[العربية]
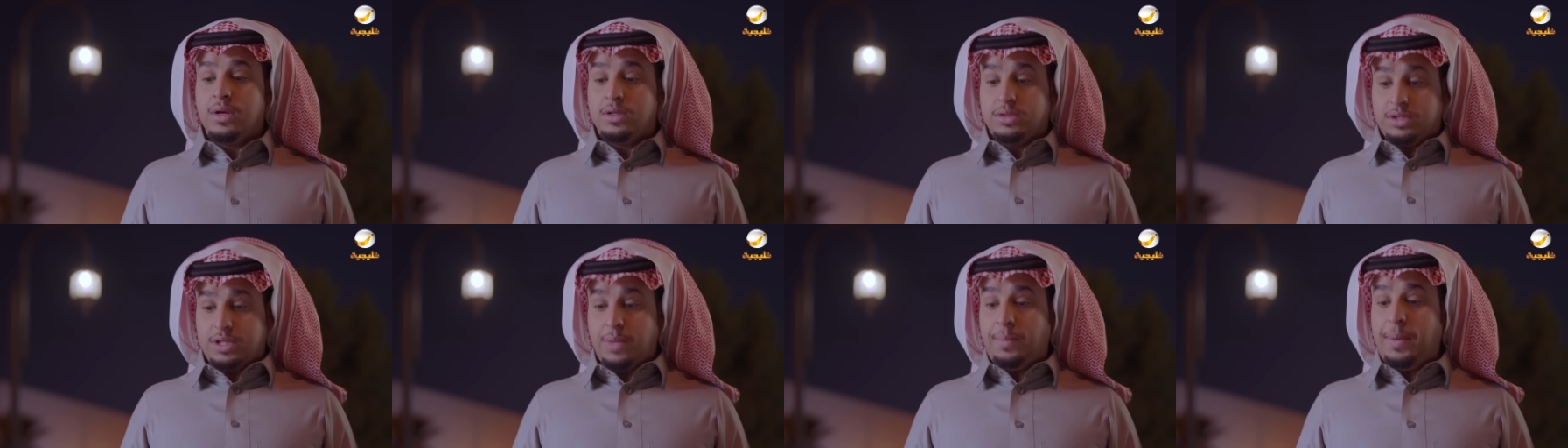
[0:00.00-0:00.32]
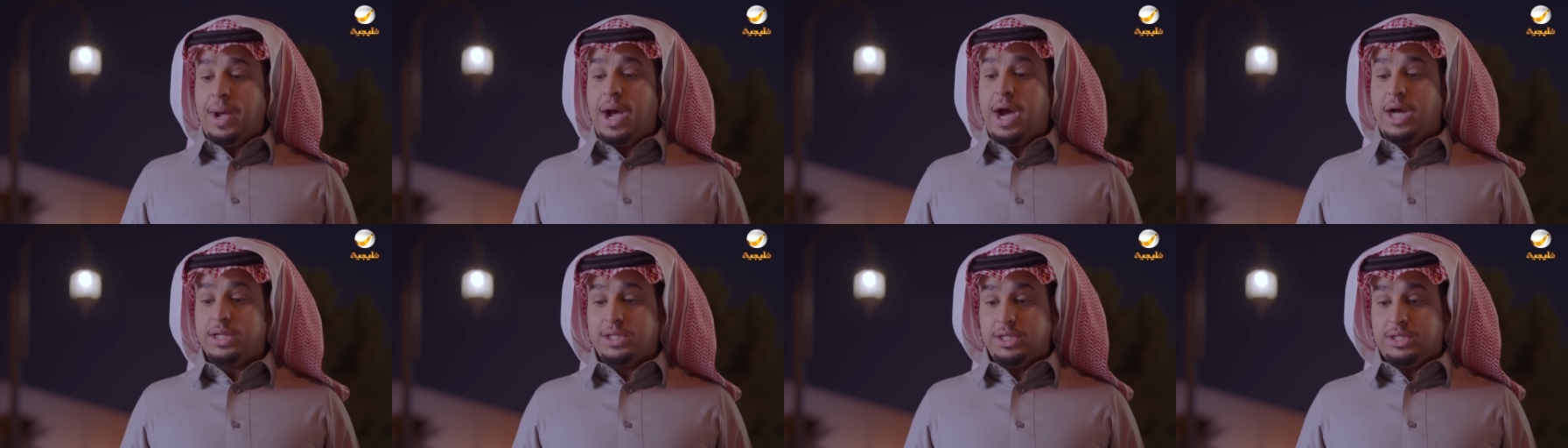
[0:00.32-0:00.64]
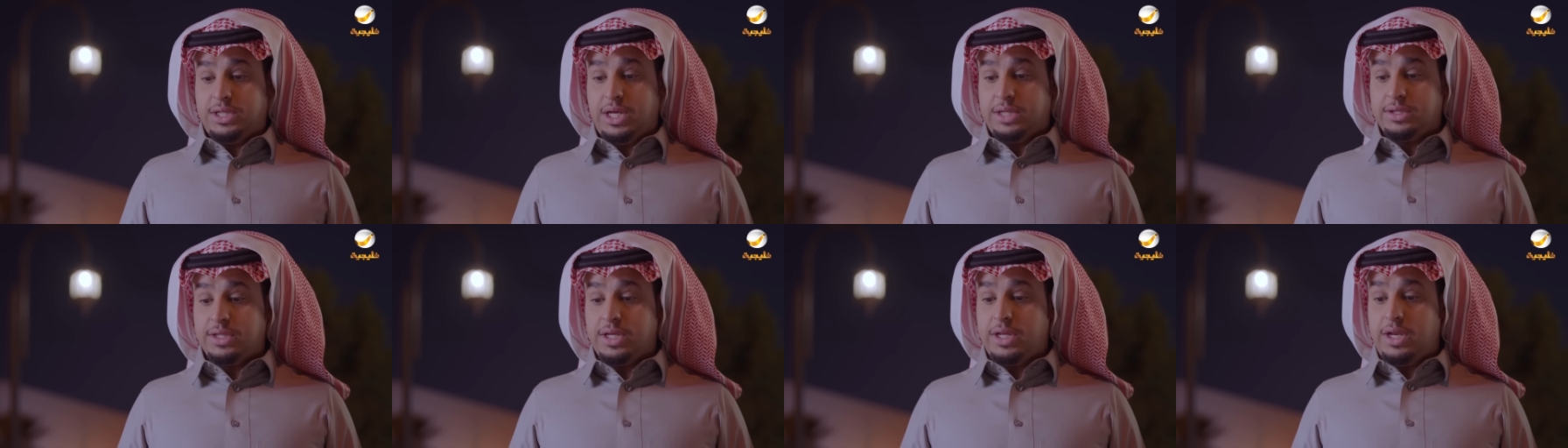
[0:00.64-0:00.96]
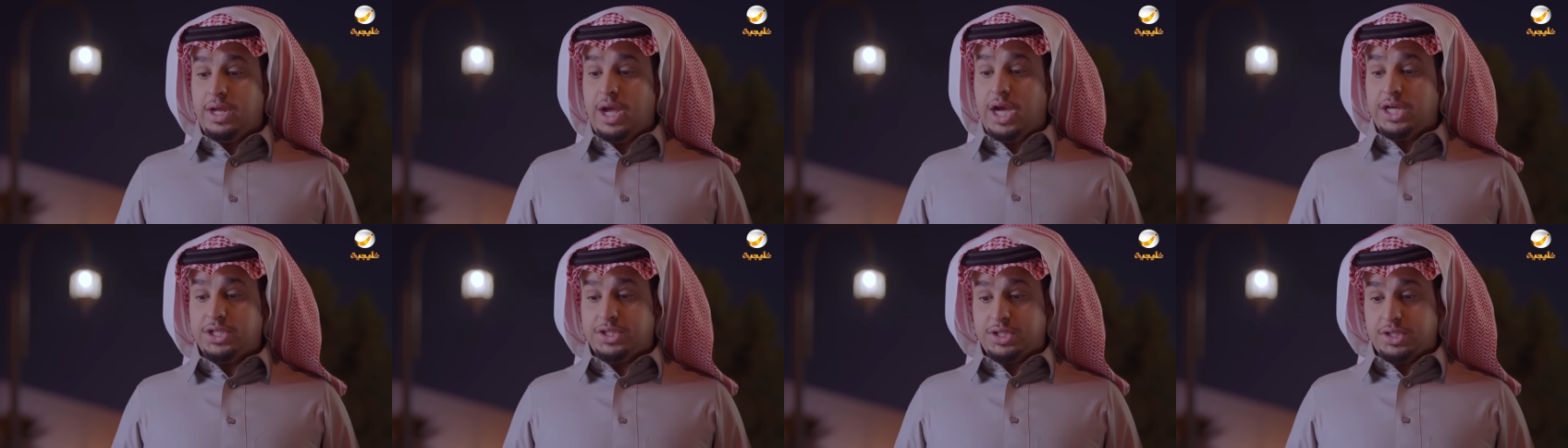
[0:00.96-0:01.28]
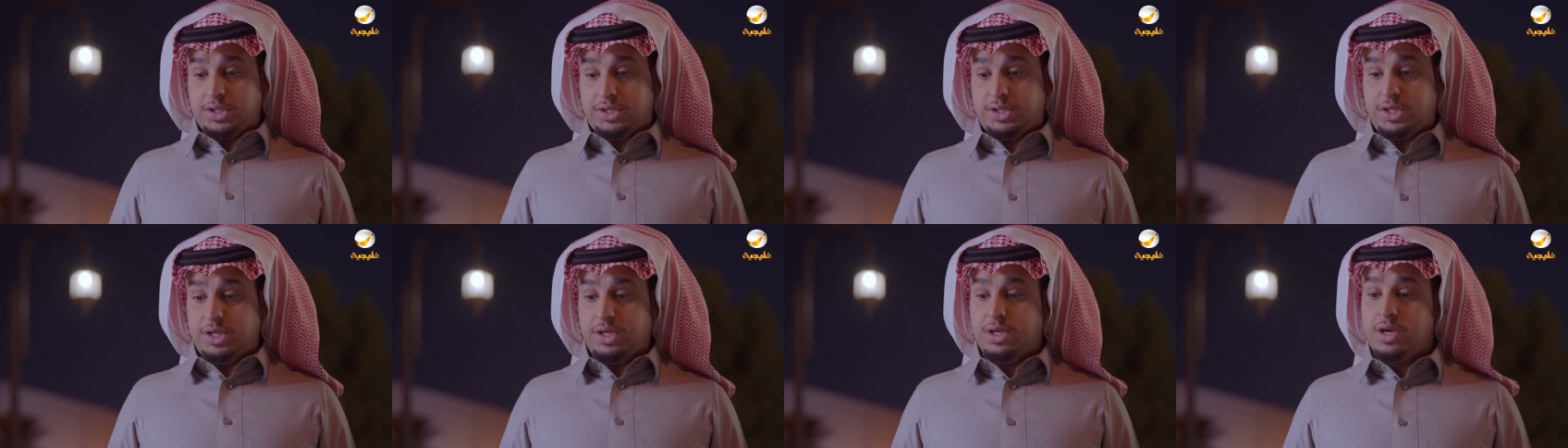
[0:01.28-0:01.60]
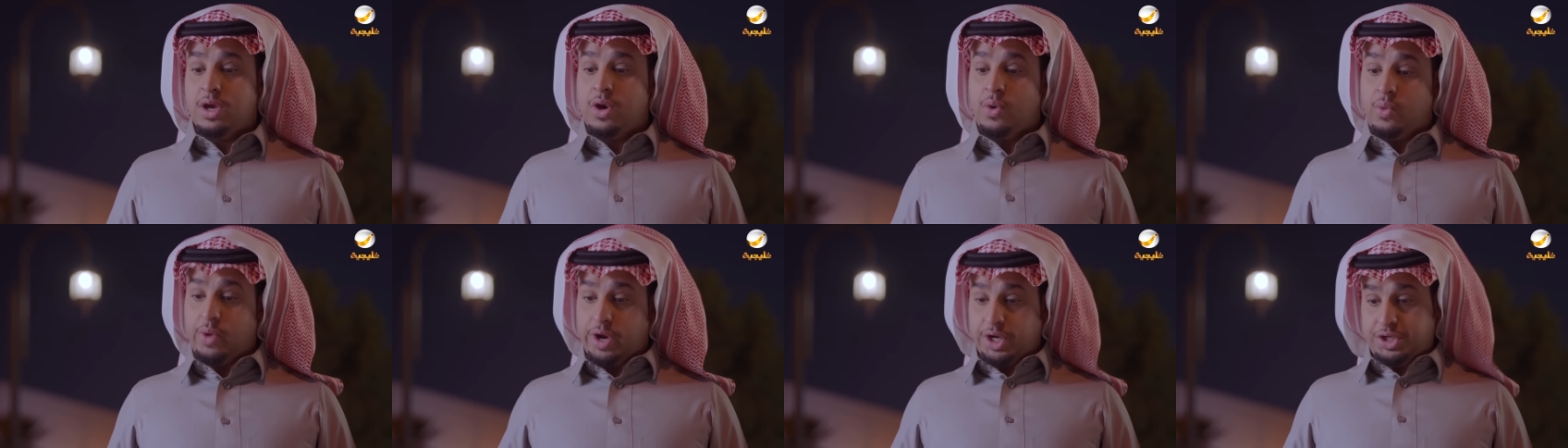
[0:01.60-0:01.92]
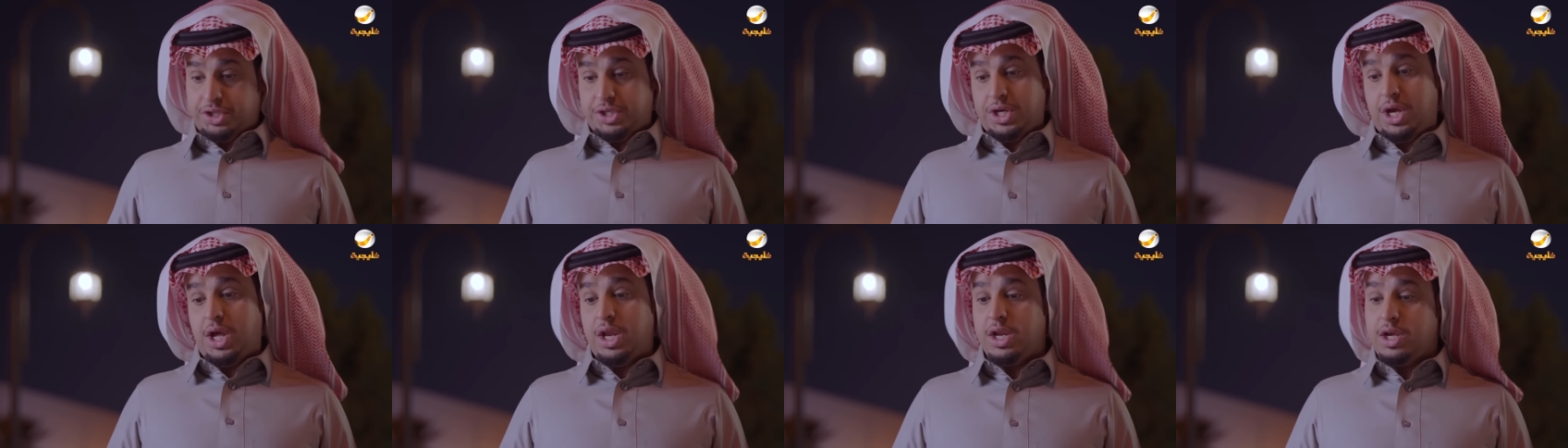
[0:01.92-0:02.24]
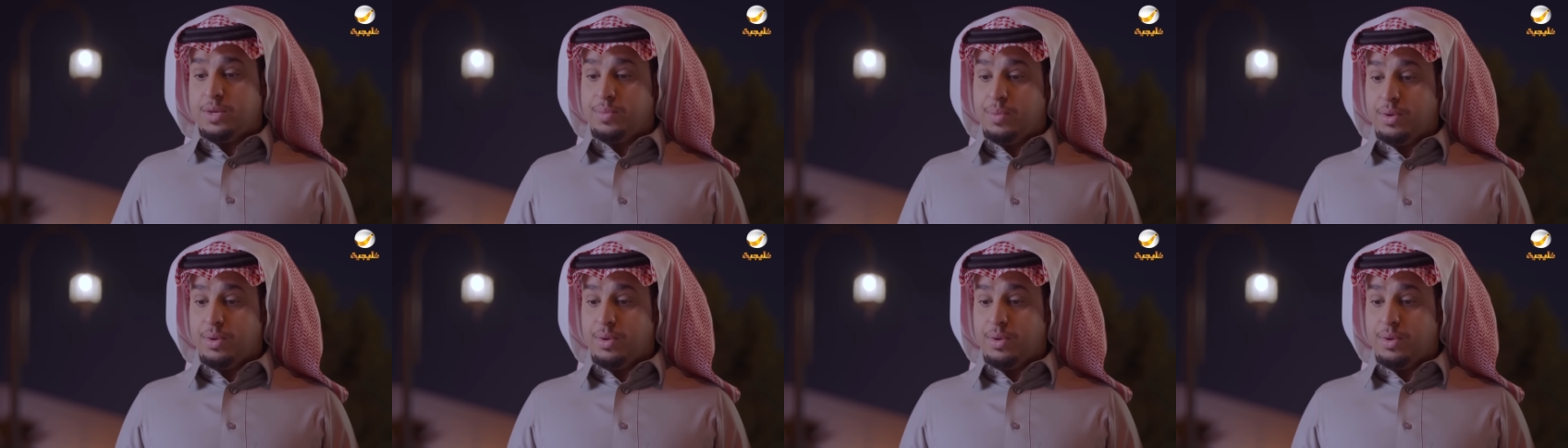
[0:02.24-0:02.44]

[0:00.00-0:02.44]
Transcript: طب عادي تعطيني عشرتي وارجعها لك